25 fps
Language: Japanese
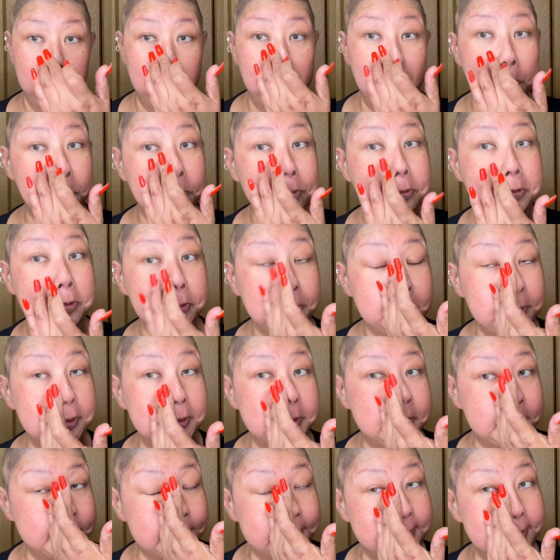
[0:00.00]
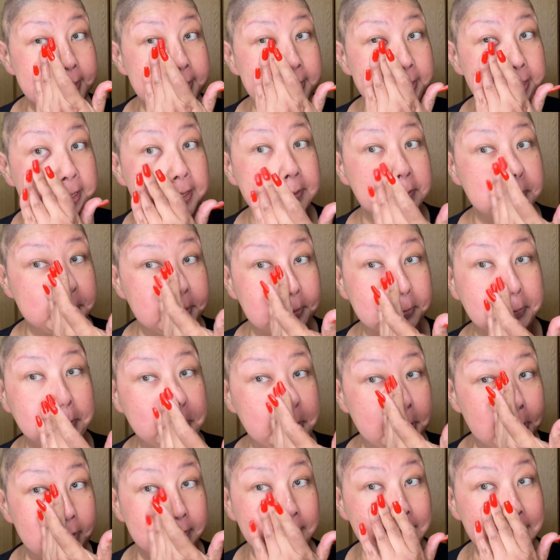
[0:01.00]
本当に崩れないので、こ
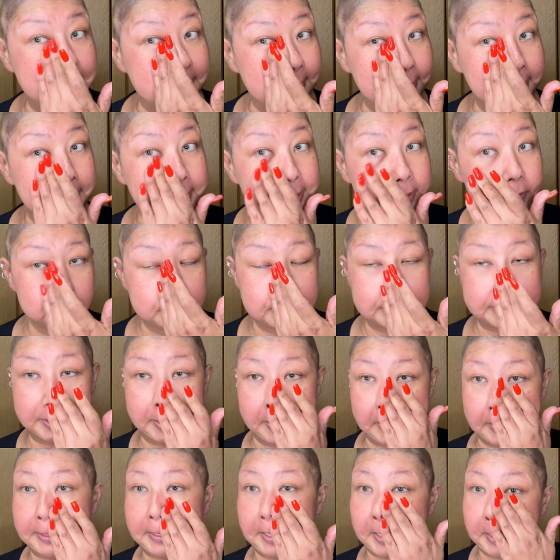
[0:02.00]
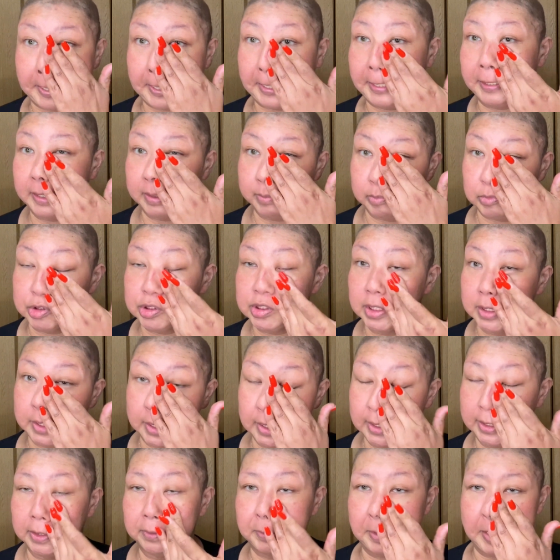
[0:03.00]
れはみんなゲットして高いかもしれ
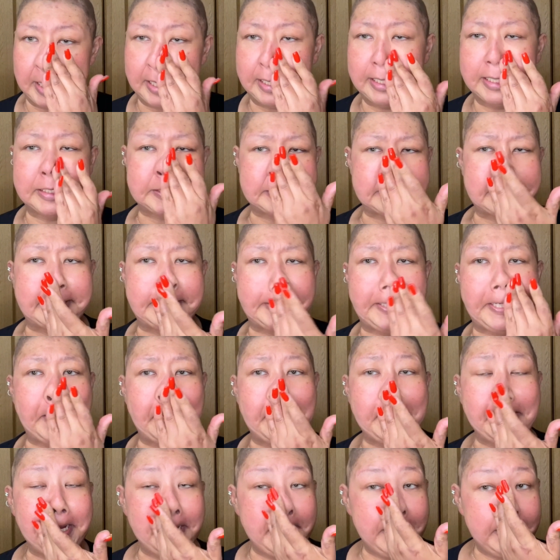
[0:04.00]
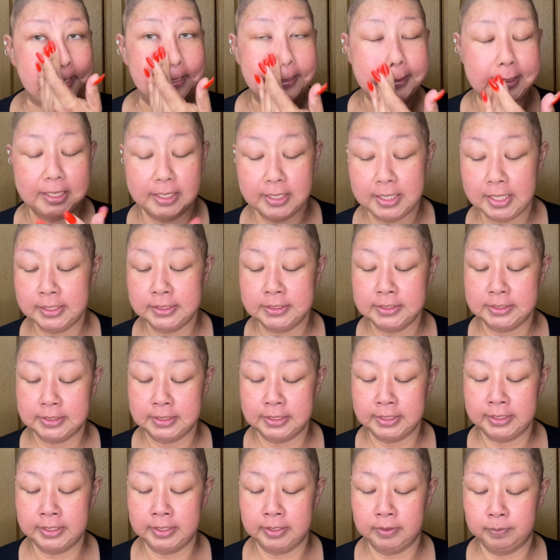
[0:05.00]
ないけど、円安でね、高い
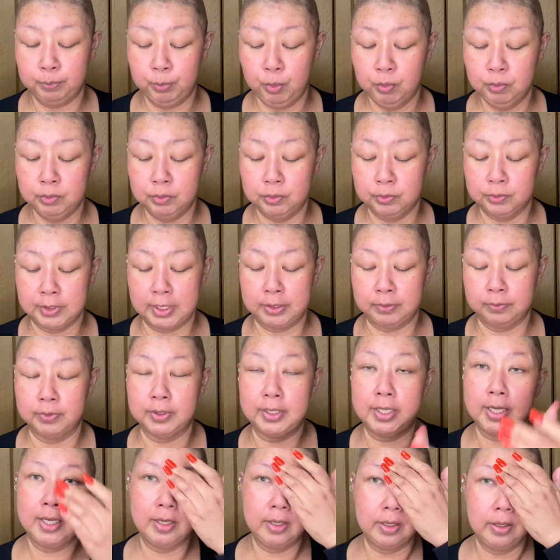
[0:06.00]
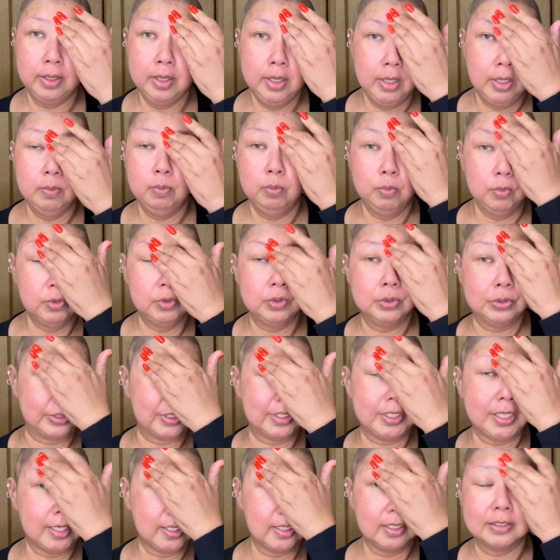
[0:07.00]
し、ポンドなので、もっと
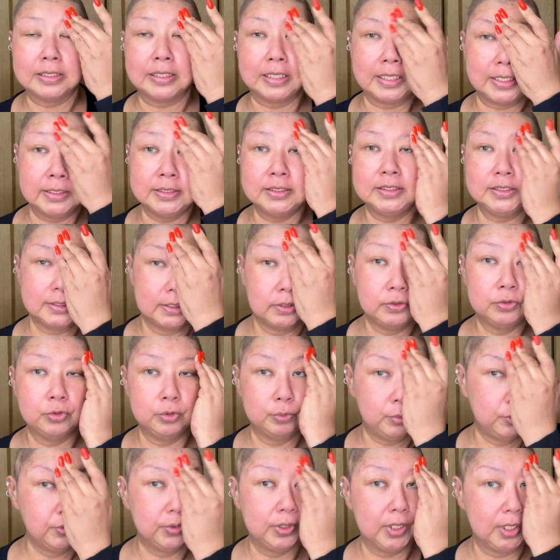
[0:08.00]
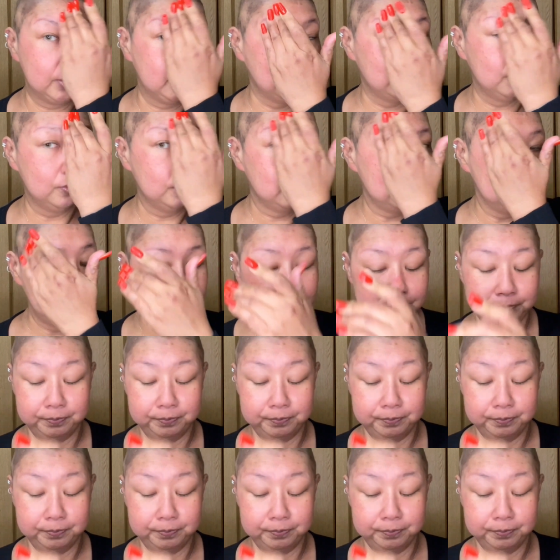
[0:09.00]
高く感じちゃうと思うけど、